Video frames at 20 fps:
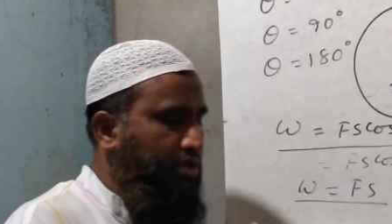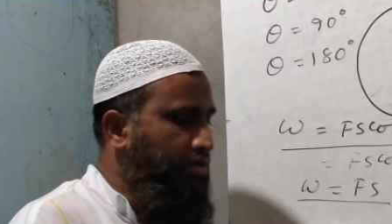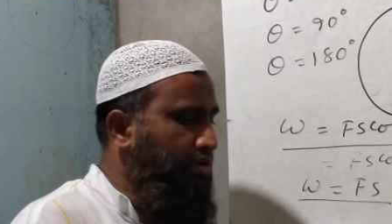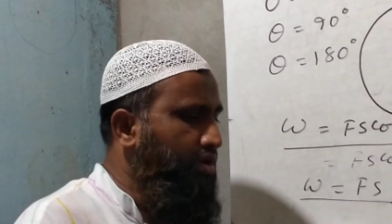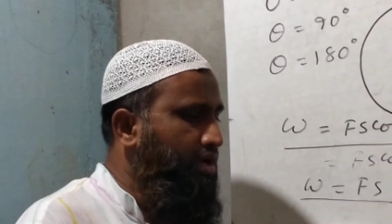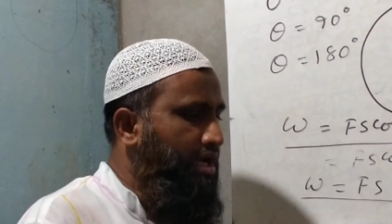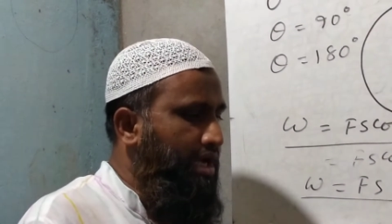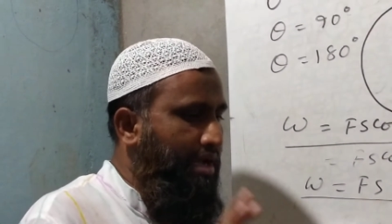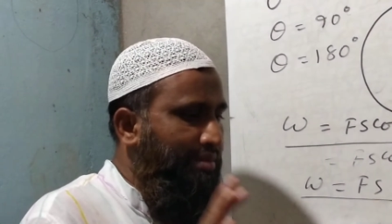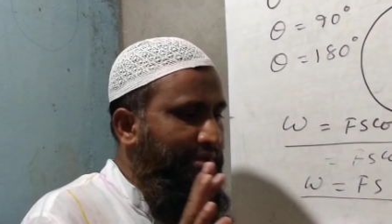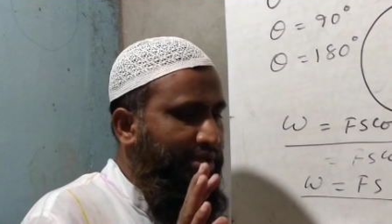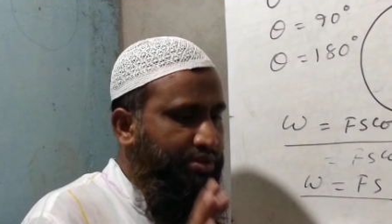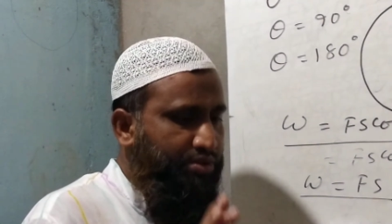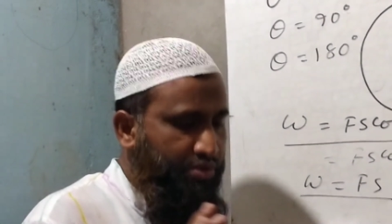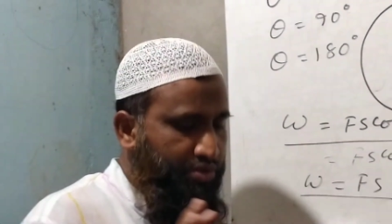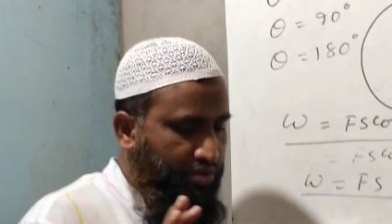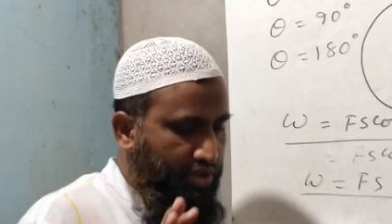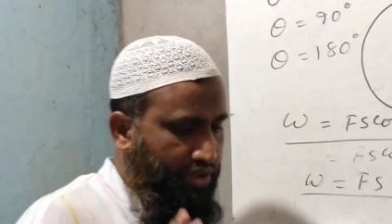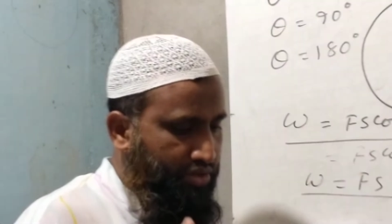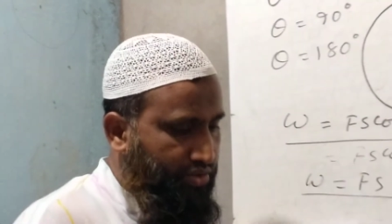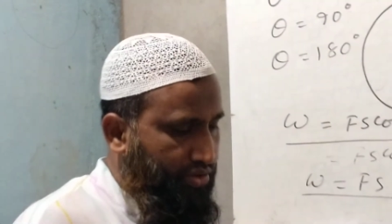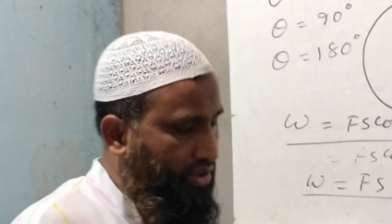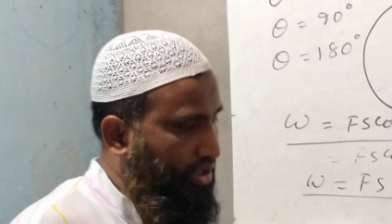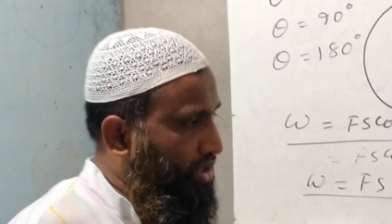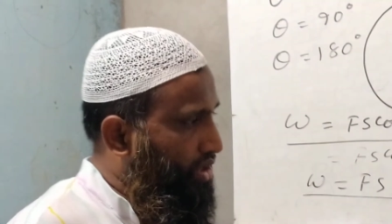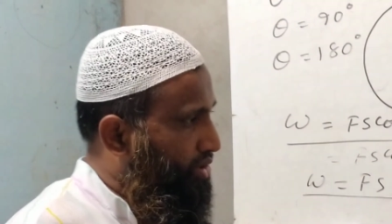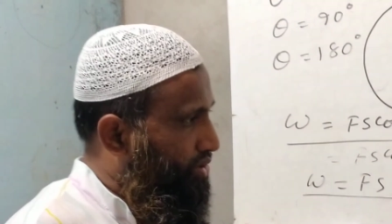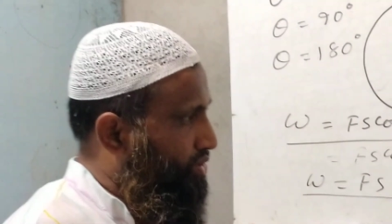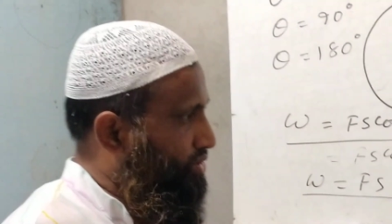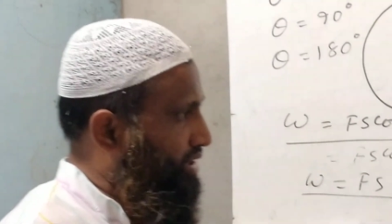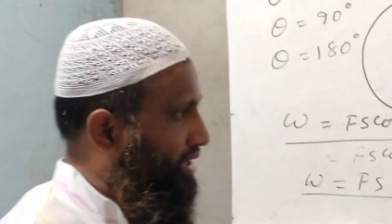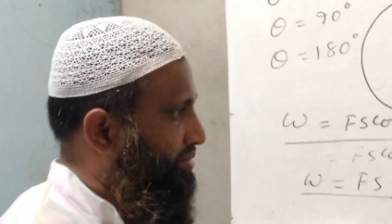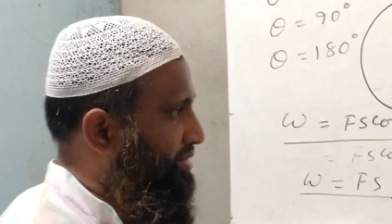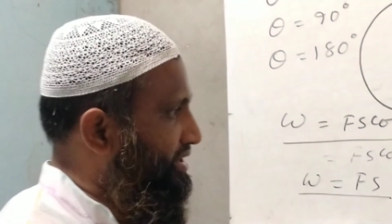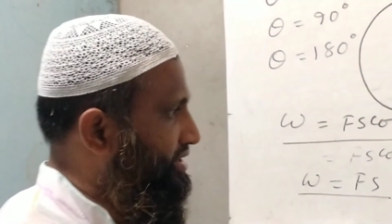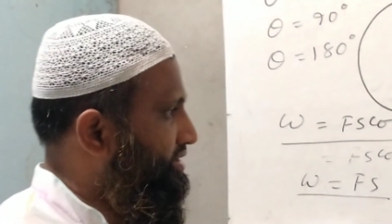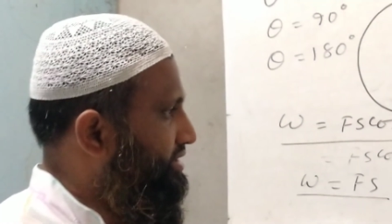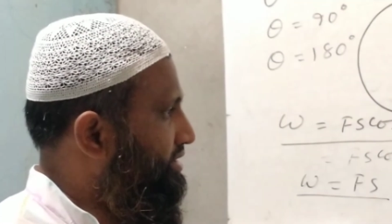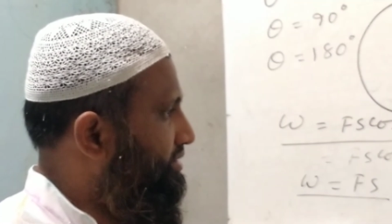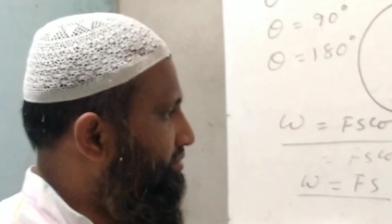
থাকো আমার জন্য দয়া করো খোদা হাফেজ